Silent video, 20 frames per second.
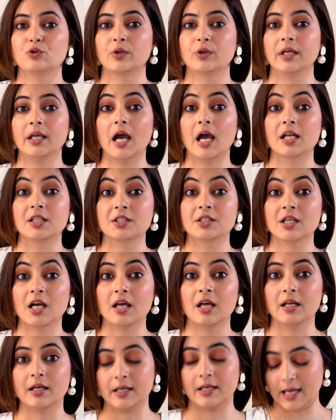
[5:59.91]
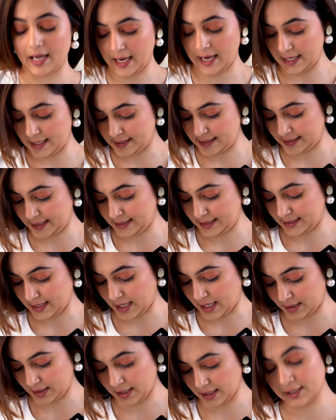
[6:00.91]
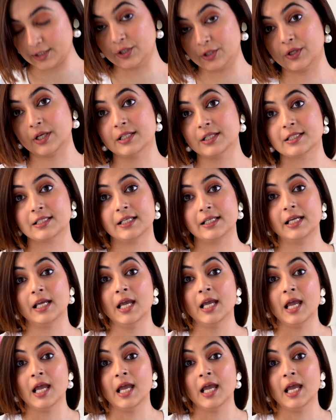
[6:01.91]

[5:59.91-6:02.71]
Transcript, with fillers: जो कि अच्छा लग रहा है इसके साथ एज यू कैन सी